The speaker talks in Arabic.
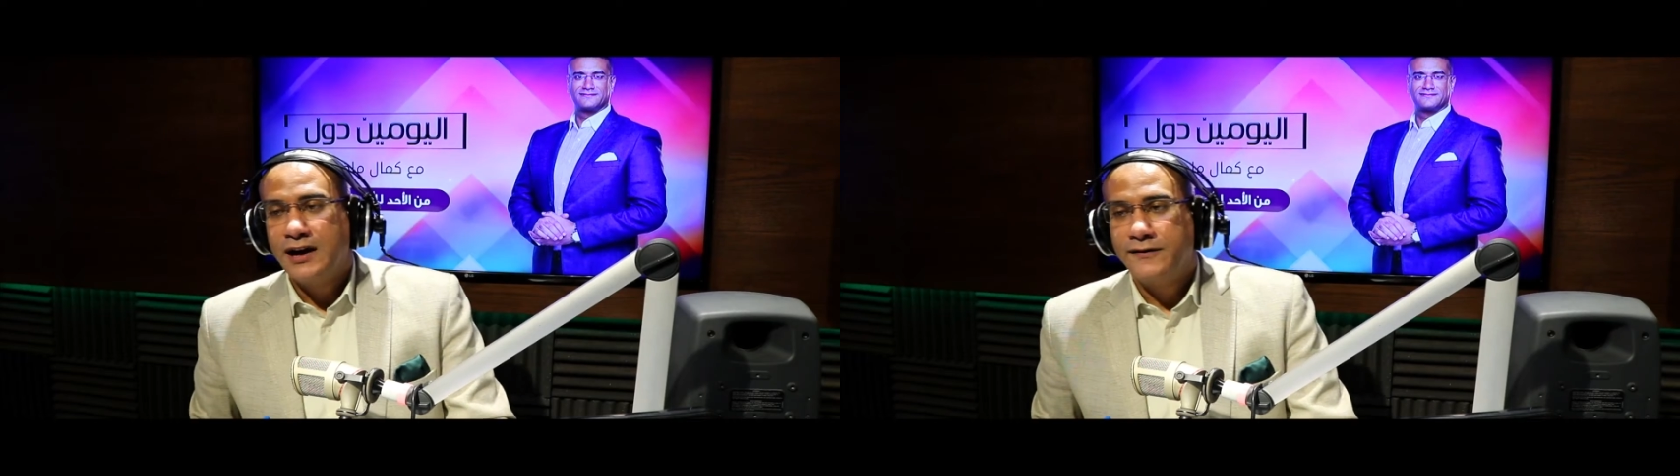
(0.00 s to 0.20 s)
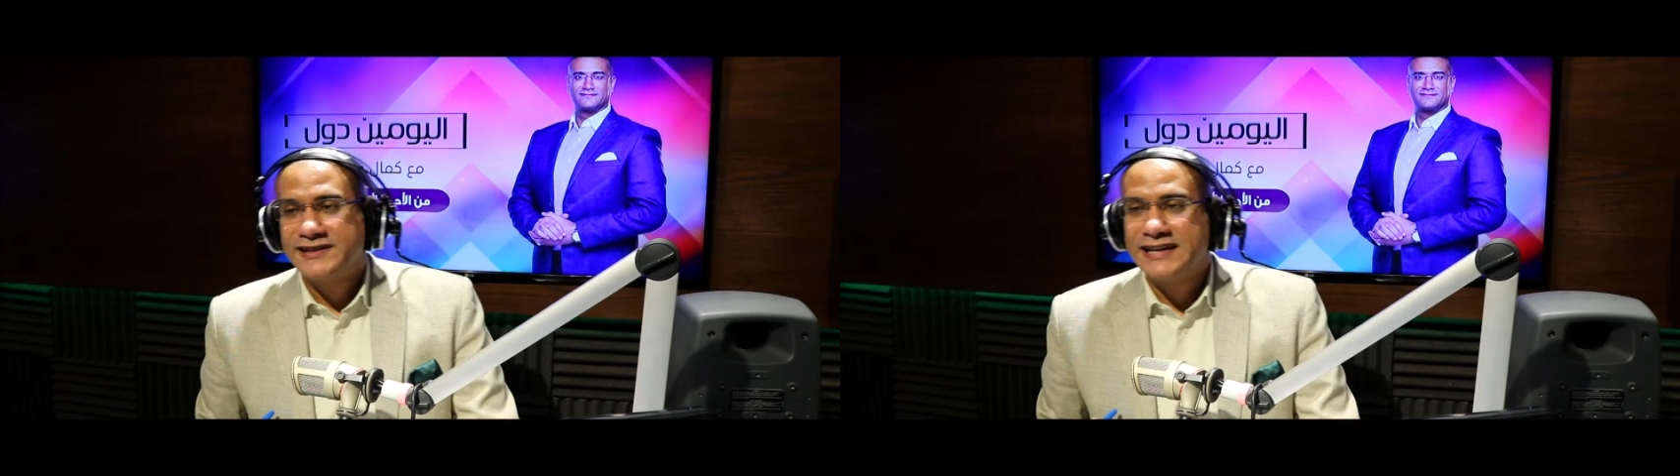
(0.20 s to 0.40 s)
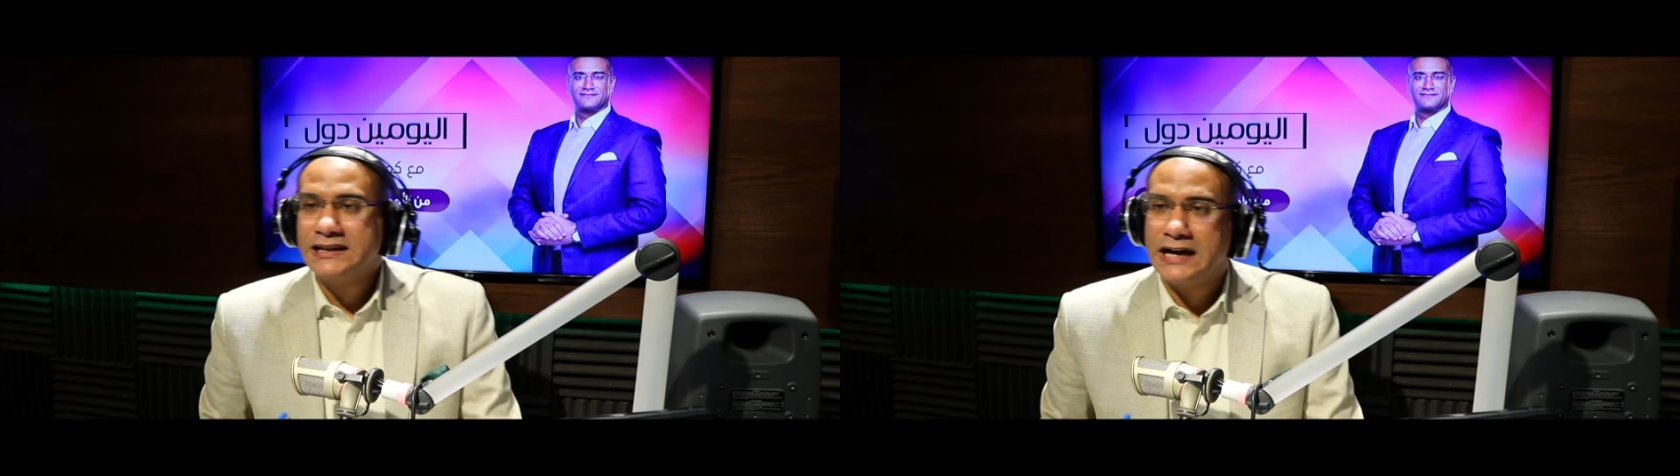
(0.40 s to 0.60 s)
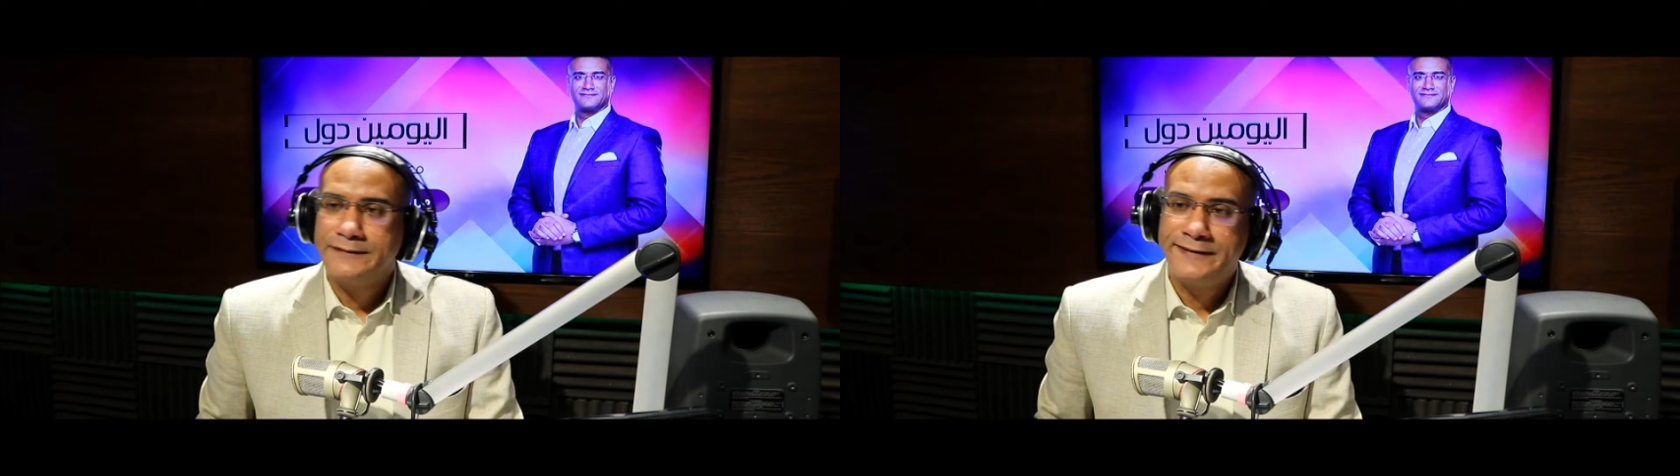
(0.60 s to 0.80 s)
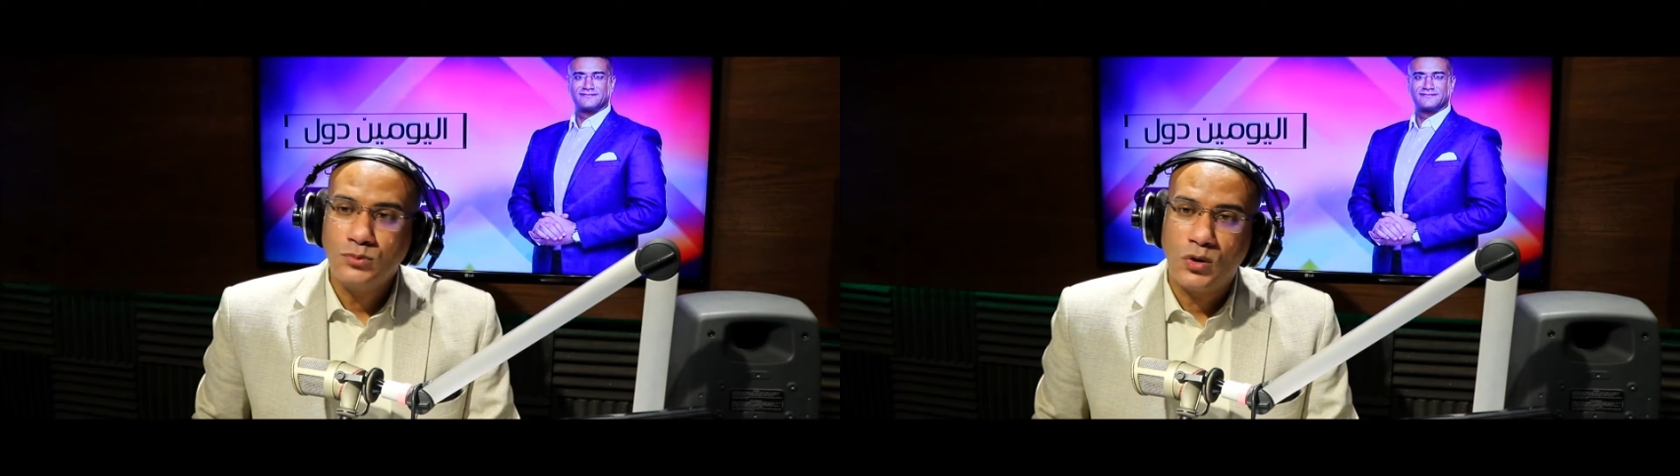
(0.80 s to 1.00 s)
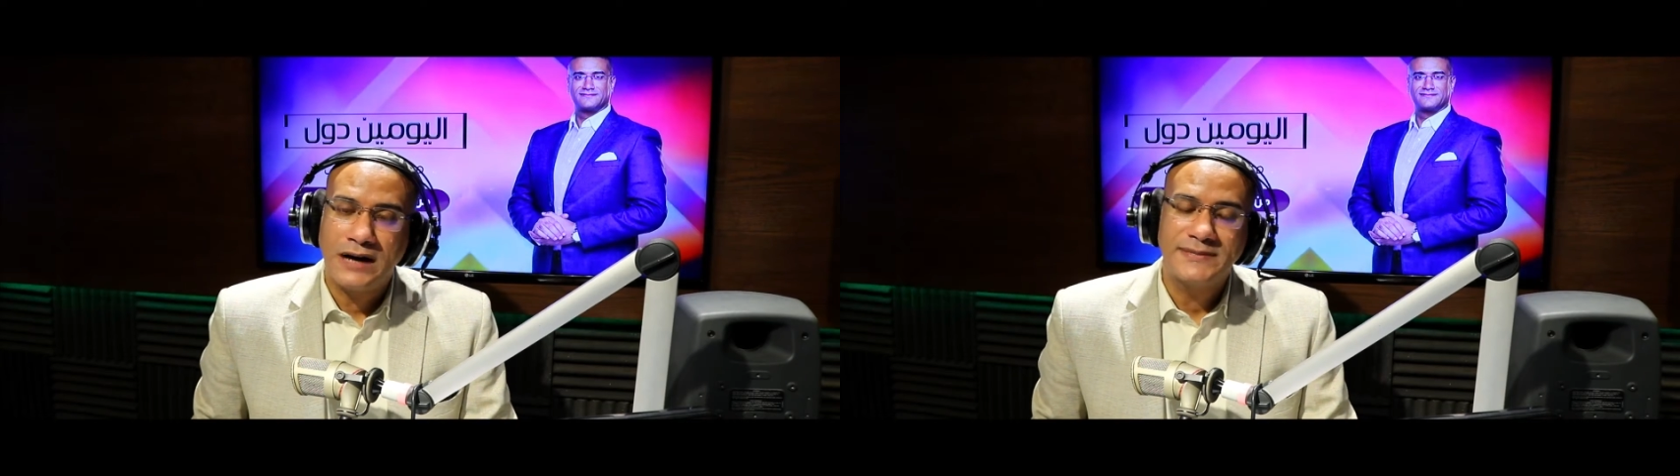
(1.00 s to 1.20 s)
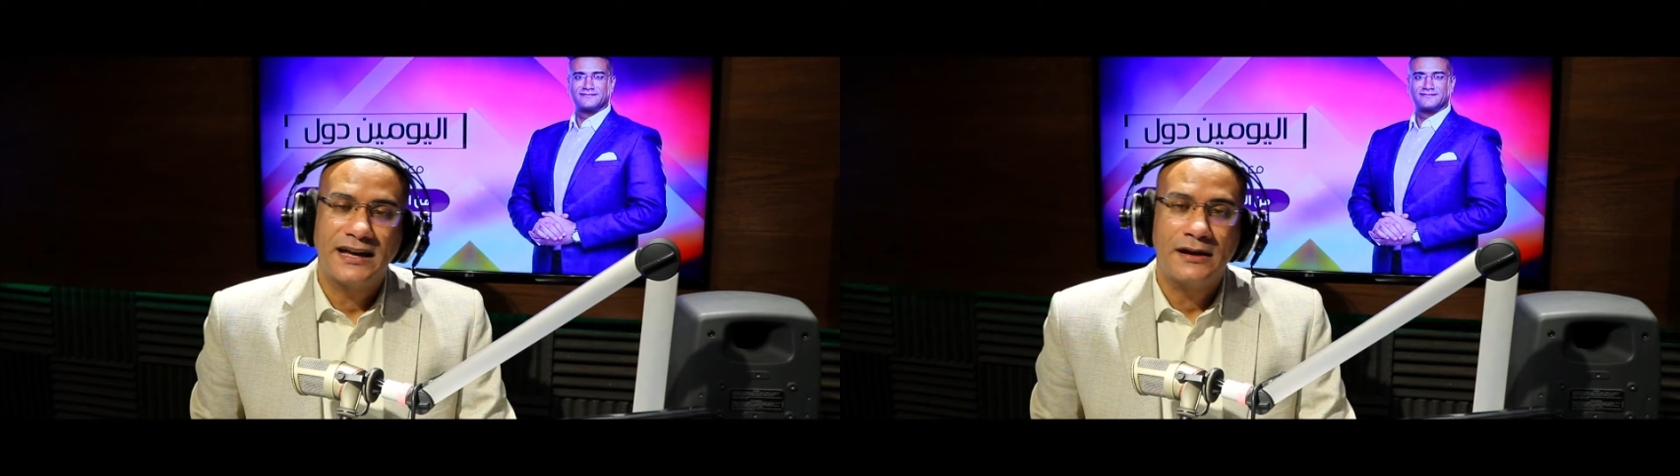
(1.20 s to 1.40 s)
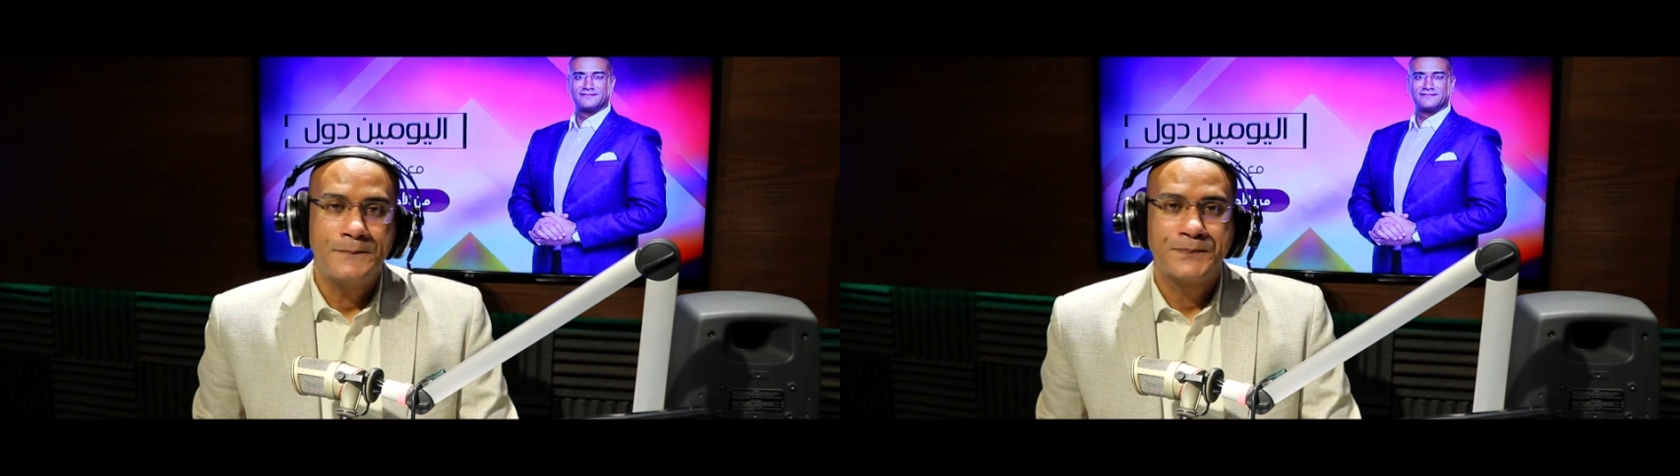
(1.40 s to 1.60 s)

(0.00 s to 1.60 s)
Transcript: في سنه 2005